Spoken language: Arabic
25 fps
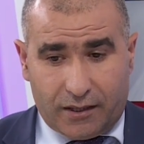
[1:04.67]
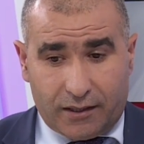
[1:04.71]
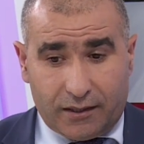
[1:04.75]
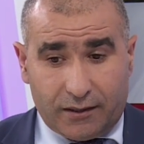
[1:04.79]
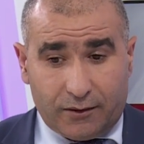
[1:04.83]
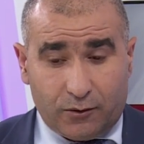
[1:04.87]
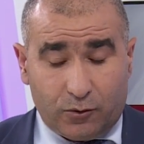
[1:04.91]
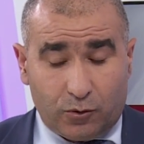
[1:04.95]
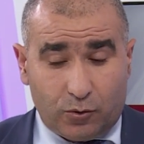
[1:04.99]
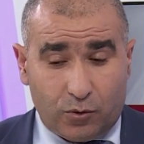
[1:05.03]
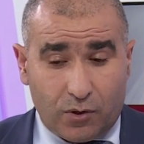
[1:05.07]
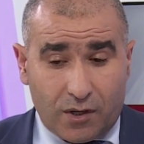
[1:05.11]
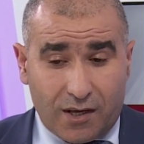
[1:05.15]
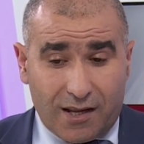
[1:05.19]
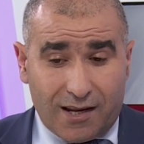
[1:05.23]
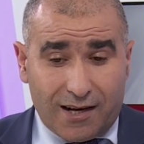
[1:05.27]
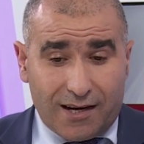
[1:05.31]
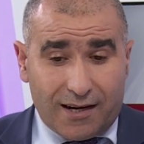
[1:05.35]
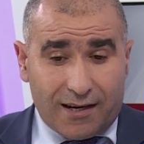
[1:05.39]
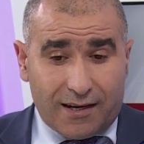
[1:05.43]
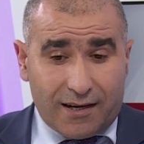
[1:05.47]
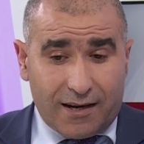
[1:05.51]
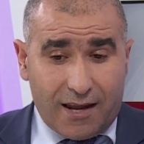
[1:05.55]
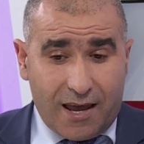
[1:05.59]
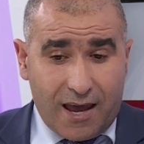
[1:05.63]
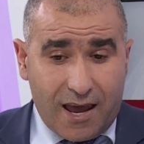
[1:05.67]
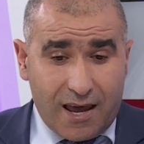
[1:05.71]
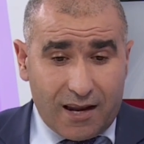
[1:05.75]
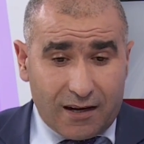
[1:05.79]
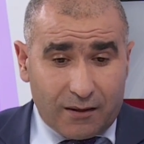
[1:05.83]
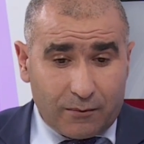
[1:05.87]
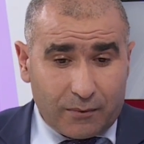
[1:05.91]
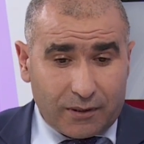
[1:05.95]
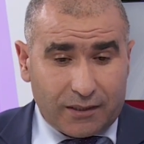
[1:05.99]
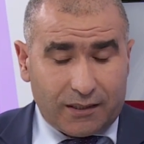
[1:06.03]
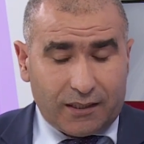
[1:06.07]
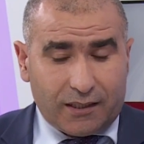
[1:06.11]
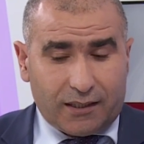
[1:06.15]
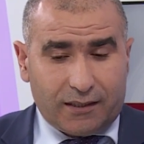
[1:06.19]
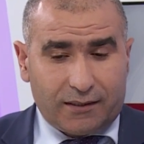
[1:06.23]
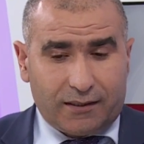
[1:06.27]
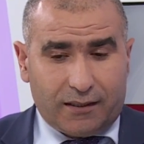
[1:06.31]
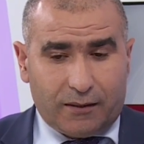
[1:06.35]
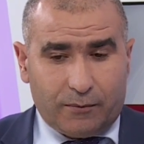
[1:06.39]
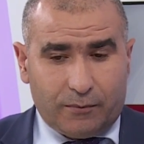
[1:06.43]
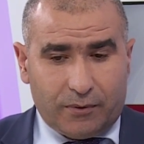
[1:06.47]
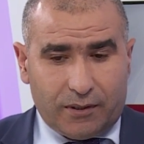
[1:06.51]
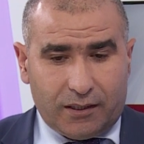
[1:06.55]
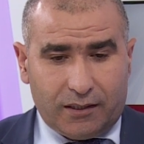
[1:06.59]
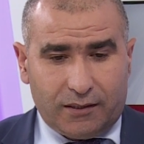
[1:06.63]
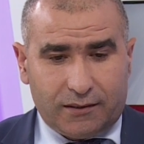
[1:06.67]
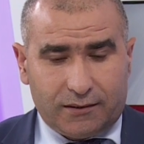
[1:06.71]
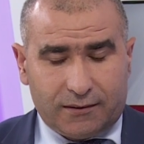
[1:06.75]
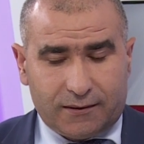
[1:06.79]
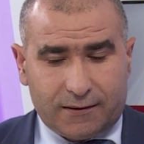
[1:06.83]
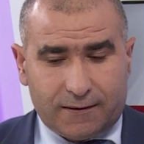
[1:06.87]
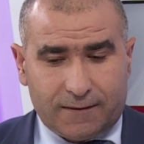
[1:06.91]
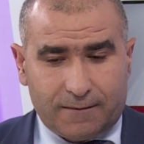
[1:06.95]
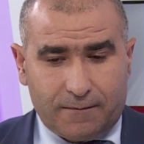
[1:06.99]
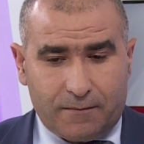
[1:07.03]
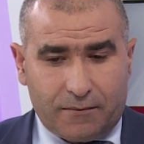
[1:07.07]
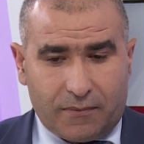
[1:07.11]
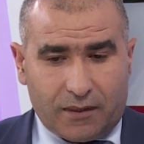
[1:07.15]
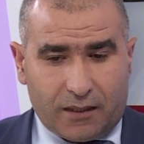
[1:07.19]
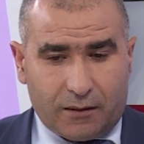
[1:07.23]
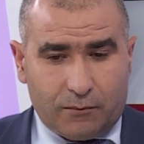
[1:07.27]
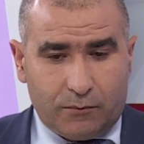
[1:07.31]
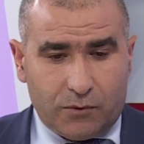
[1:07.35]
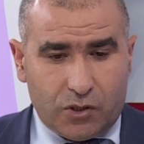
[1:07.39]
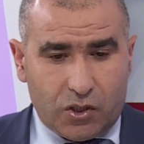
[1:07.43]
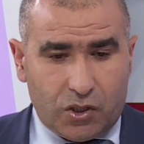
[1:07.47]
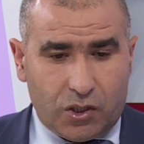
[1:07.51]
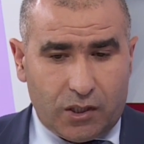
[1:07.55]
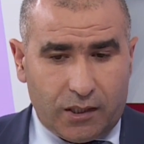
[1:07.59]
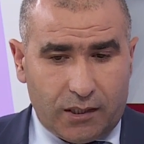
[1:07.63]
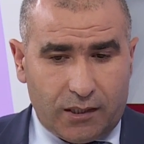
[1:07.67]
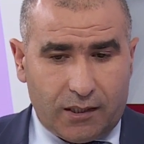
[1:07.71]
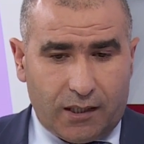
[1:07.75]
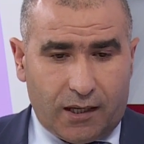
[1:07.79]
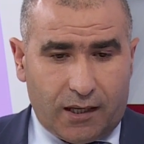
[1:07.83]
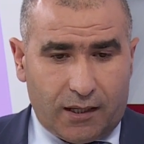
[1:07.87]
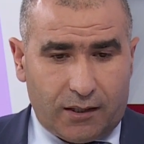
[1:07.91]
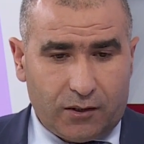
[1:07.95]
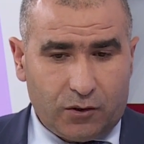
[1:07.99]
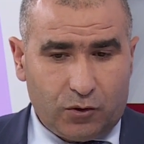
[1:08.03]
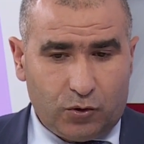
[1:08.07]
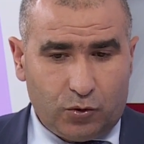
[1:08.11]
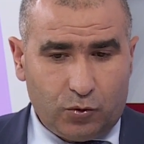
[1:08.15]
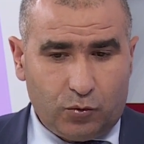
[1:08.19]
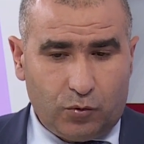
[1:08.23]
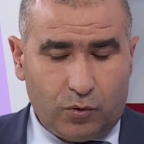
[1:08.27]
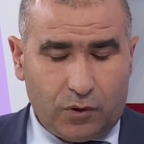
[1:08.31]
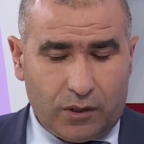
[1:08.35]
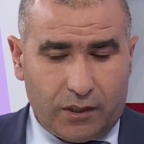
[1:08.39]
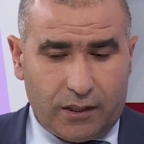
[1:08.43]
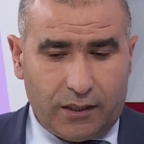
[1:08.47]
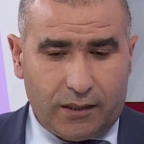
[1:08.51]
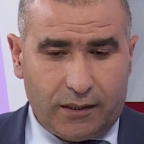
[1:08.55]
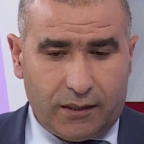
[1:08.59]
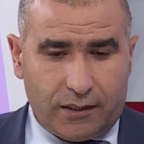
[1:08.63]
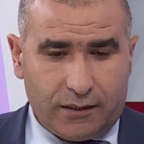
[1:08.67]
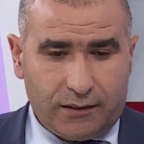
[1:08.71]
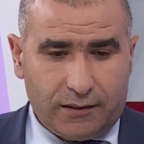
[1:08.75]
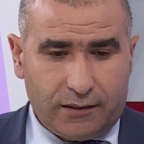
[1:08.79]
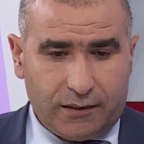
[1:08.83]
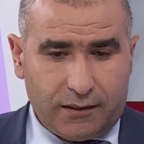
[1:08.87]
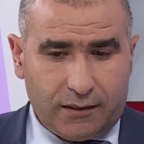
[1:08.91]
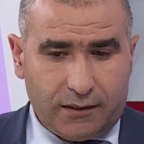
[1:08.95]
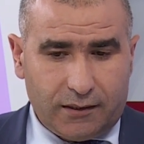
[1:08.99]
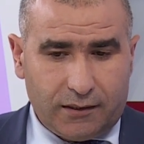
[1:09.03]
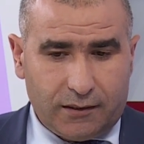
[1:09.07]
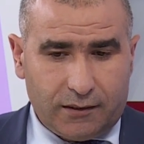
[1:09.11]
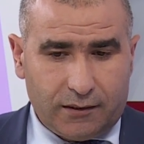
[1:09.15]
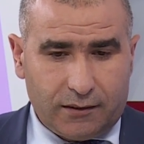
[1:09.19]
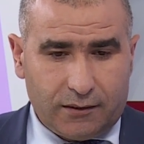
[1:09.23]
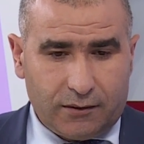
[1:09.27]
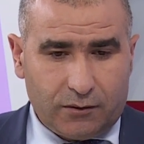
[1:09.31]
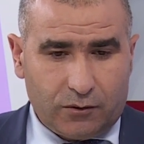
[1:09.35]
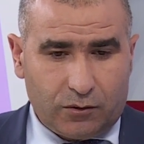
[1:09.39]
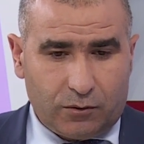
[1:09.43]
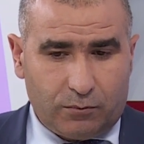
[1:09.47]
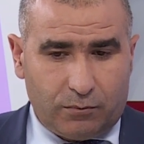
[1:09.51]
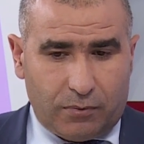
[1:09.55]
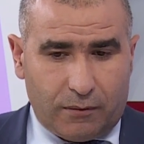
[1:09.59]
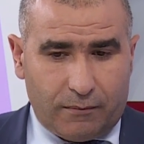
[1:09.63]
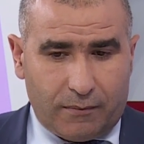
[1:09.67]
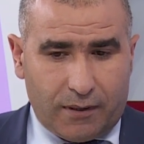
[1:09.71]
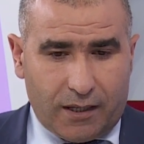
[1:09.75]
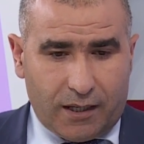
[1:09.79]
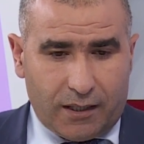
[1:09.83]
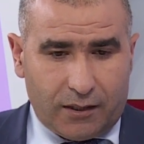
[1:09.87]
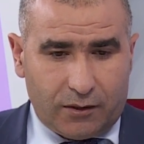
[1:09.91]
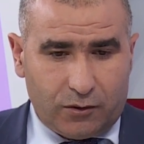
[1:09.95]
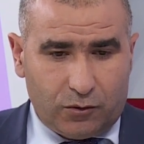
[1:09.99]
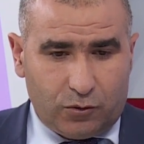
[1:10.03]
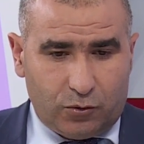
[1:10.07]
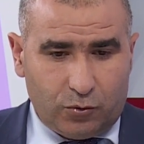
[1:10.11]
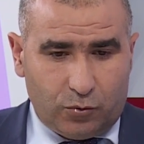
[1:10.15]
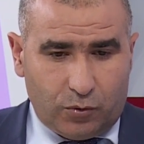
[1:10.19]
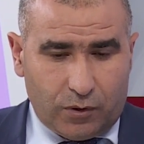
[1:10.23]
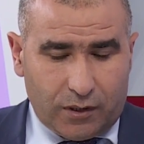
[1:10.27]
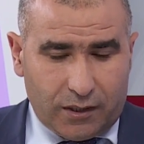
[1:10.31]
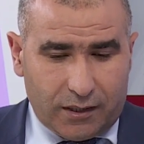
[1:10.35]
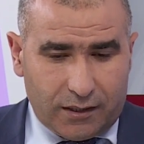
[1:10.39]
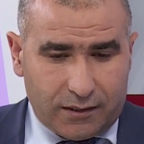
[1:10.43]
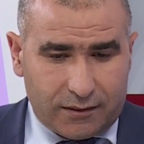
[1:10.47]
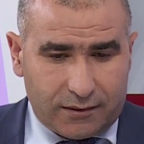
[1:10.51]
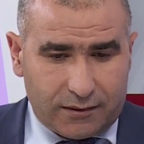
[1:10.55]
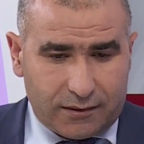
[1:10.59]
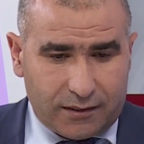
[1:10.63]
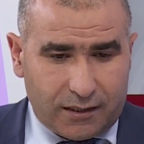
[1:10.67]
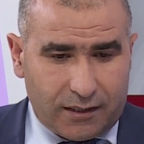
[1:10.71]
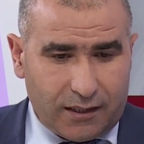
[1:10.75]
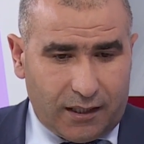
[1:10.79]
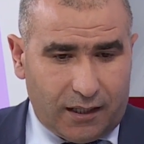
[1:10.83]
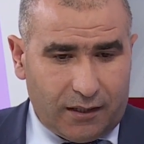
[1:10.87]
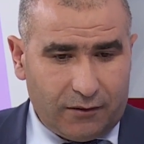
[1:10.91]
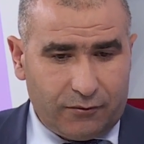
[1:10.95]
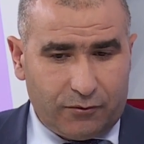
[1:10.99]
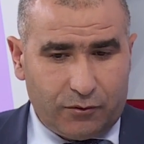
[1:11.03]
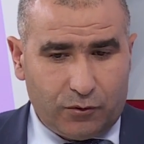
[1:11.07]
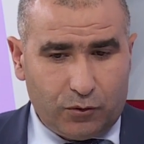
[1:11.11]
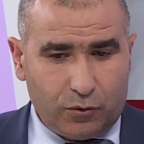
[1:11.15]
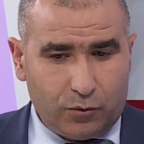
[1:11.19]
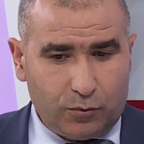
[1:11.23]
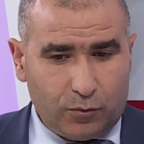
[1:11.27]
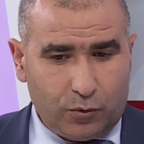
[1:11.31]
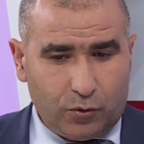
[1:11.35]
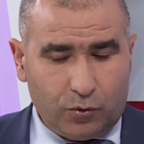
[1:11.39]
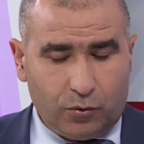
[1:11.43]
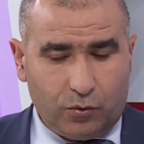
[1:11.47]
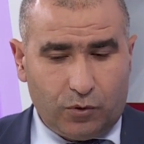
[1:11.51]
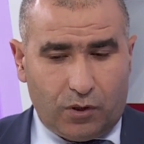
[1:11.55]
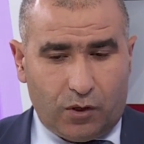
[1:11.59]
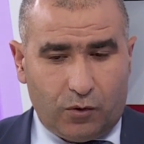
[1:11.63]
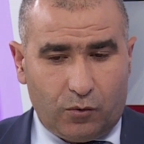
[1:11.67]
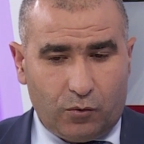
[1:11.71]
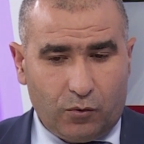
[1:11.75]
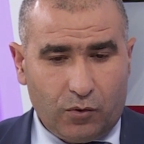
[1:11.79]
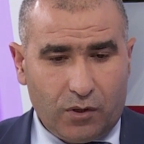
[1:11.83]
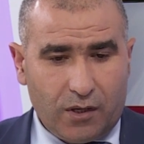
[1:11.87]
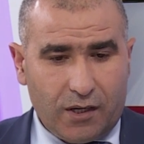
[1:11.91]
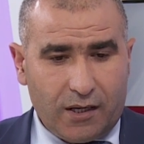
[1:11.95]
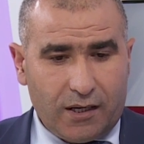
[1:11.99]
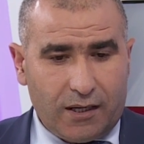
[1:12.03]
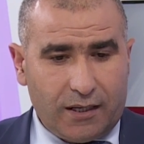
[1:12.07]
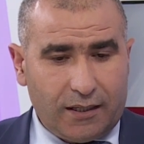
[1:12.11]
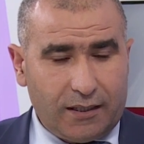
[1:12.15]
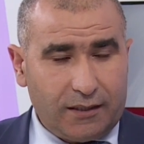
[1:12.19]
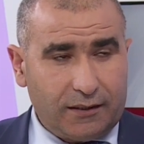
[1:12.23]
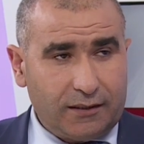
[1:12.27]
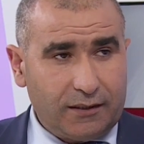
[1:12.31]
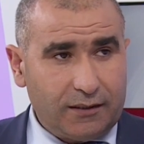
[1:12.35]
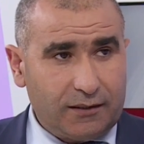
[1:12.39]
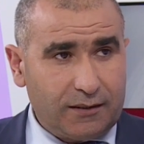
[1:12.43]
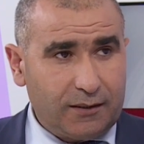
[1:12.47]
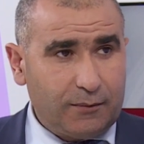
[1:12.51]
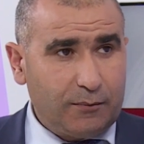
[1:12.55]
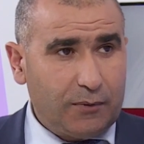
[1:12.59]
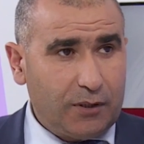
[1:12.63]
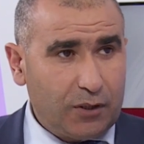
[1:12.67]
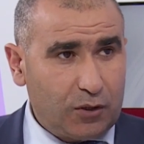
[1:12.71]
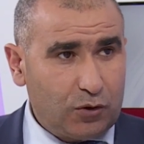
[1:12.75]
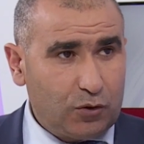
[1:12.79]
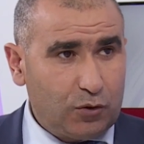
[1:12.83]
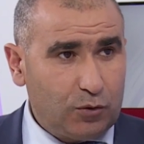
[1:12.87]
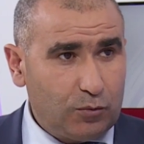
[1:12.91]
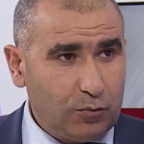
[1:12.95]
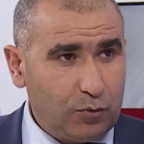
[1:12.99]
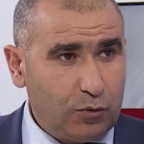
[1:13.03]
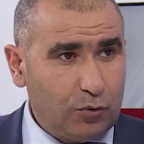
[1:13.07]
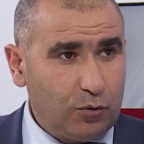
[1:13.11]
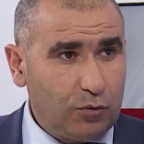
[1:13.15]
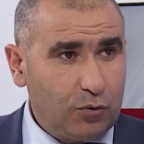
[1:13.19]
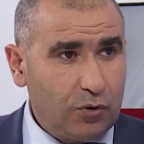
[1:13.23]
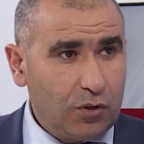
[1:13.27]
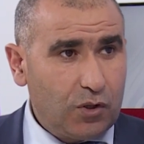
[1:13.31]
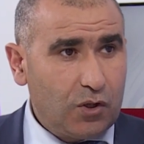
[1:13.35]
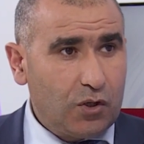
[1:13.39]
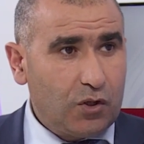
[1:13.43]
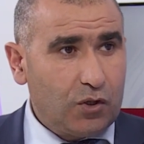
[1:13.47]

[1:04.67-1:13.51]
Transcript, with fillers: لأنه الآن منطقة البريكس مش هي الدول التي آه، ربما الدول السريعة في النمو أو التي تملك نمو,